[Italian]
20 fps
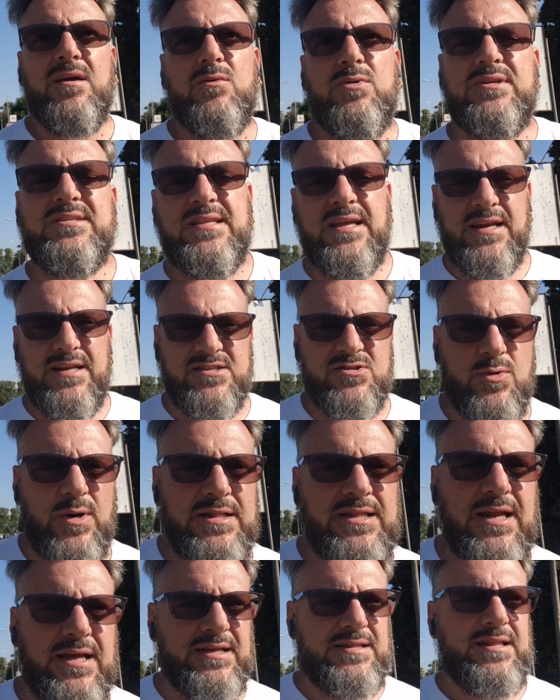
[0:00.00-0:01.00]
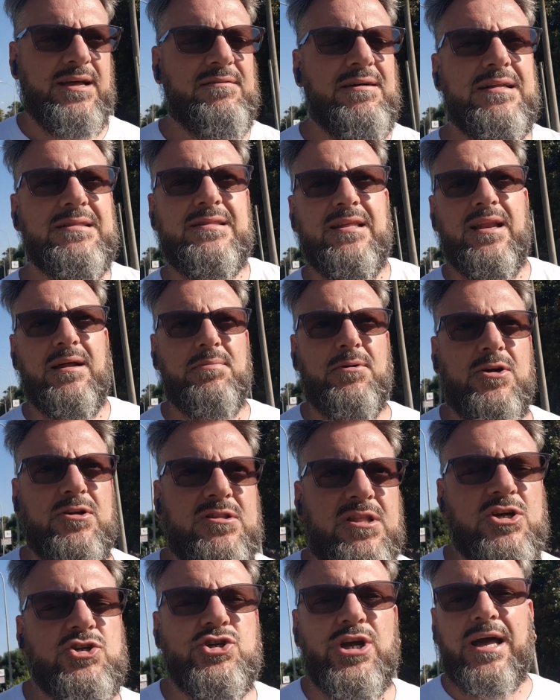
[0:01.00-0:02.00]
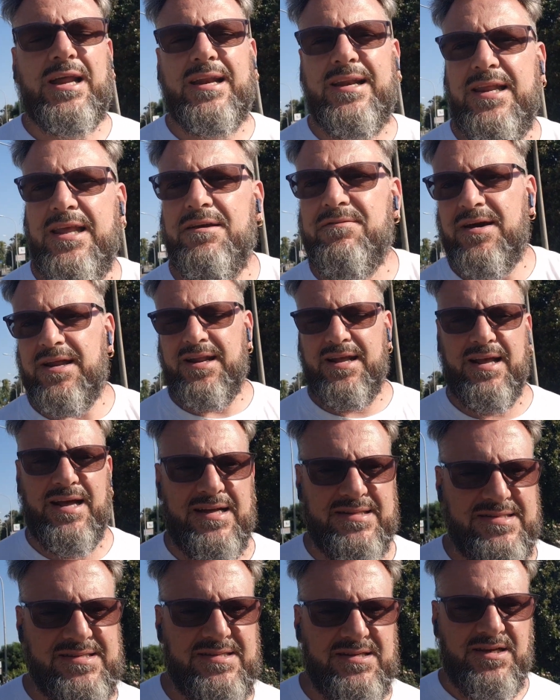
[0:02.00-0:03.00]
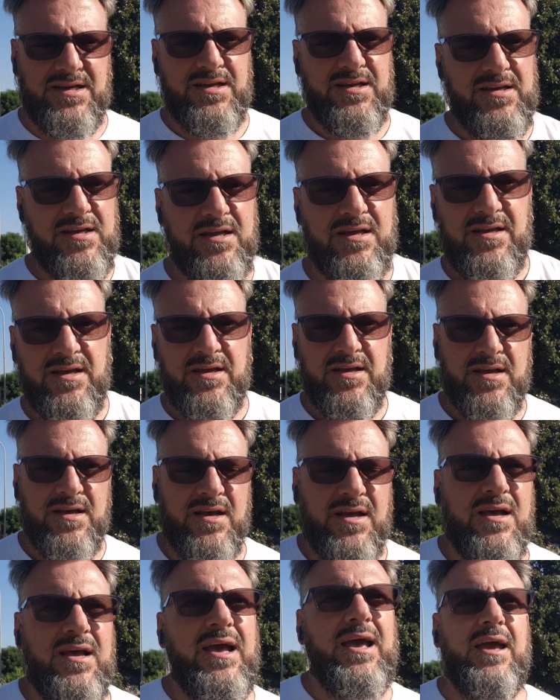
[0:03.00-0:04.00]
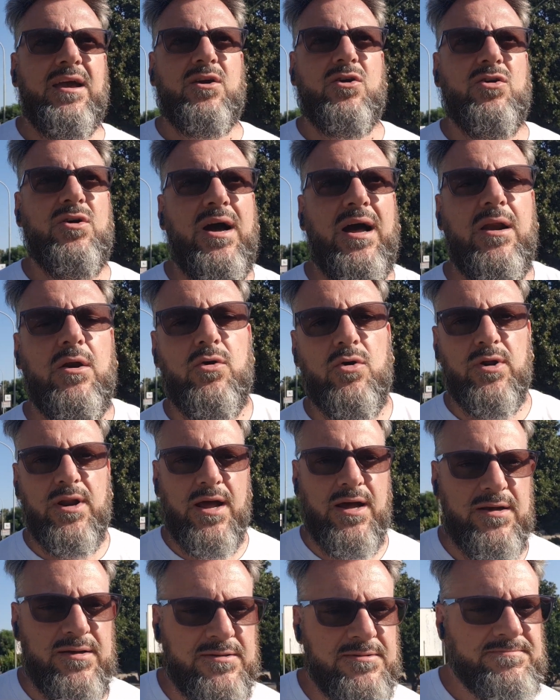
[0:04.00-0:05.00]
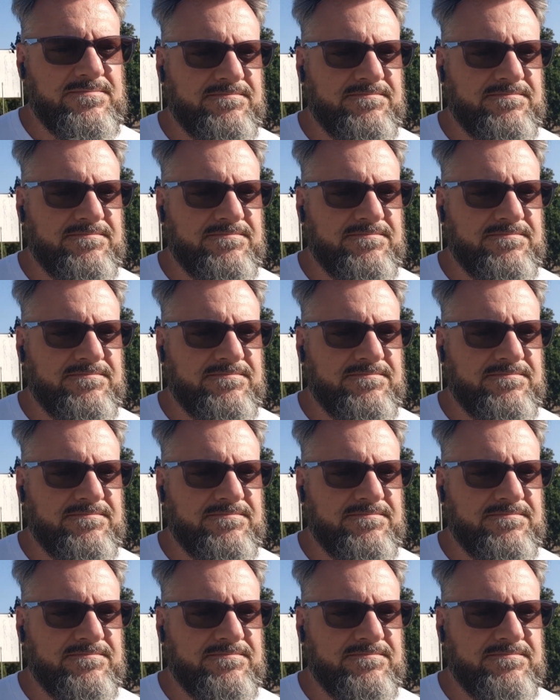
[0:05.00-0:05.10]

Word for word: Questa è una squadra che davanti alla porta ci arriva, ragazzi. Ecco, allora,